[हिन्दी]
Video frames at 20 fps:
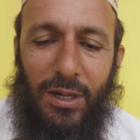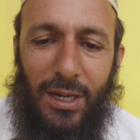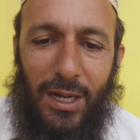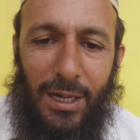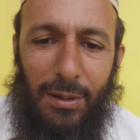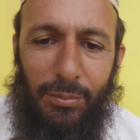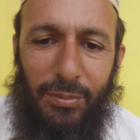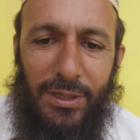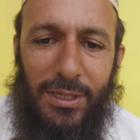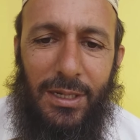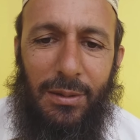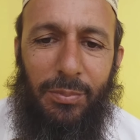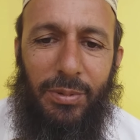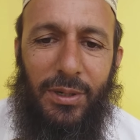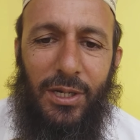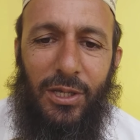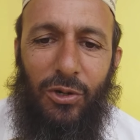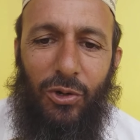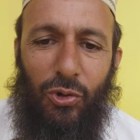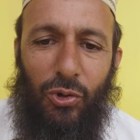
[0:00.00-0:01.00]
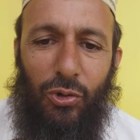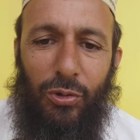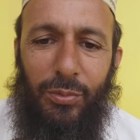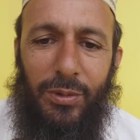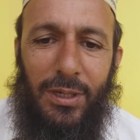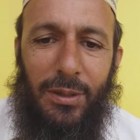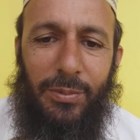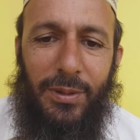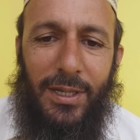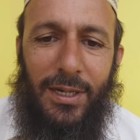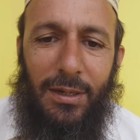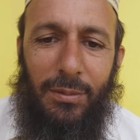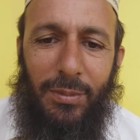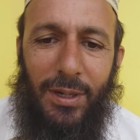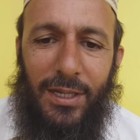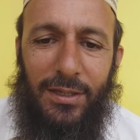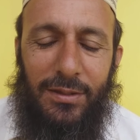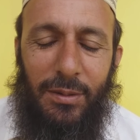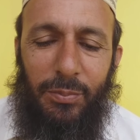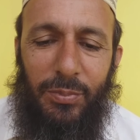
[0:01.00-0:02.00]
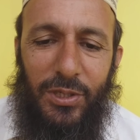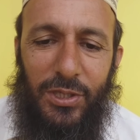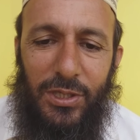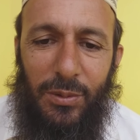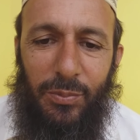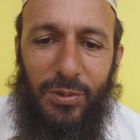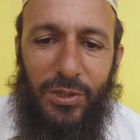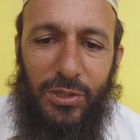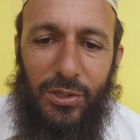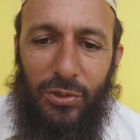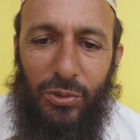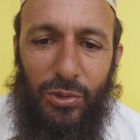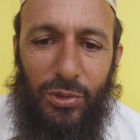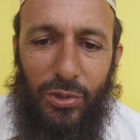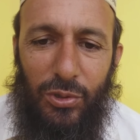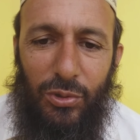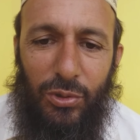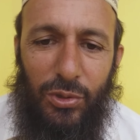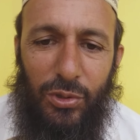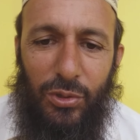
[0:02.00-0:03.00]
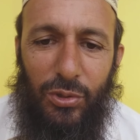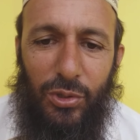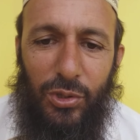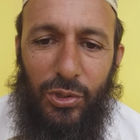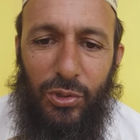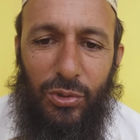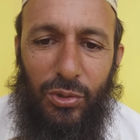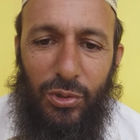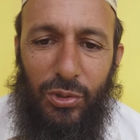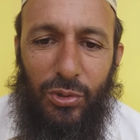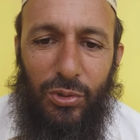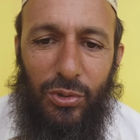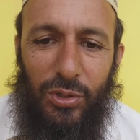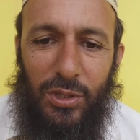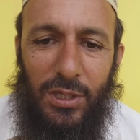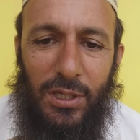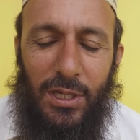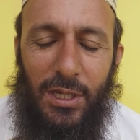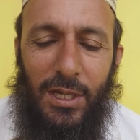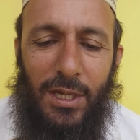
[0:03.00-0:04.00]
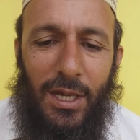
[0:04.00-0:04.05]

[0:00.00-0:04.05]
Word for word: हम ही ना पढ़े औरों को भी ना पढ़े नमाज से पीछे पीछे होते होते होते होते होते